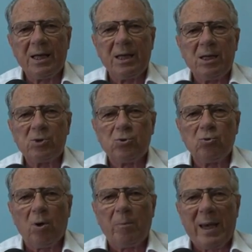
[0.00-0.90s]
che
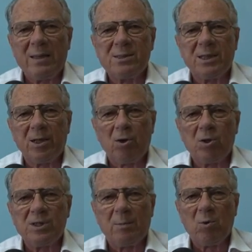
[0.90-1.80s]
nessuno pensi che
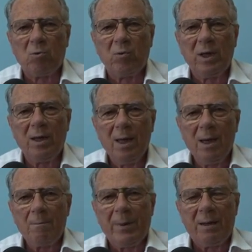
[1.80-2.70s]
noi siamo qui
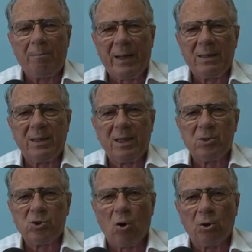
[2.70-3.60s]
per
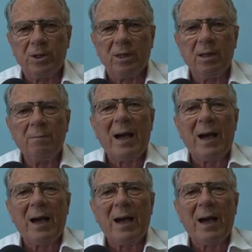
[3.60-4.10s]
prendere soldi,